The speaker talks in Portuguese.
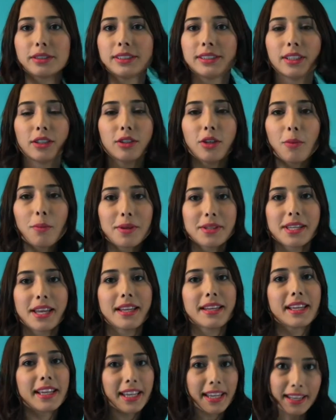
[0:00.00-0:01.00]
se eu não
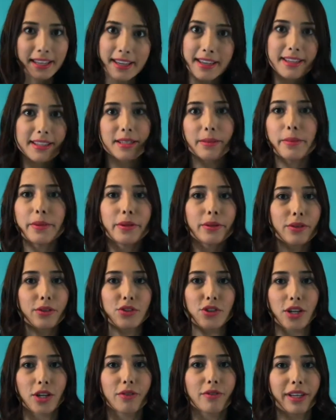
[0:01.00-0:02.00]
passar, daqui 15
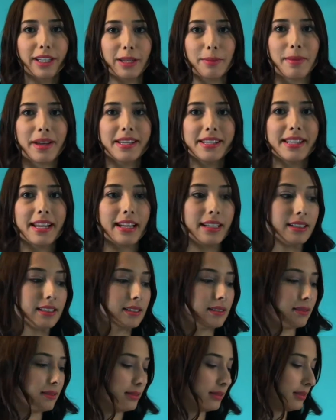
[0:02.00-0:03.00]
minutos já não vai ter mais
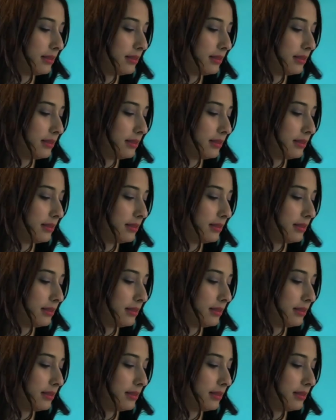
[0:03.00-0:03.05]
nada.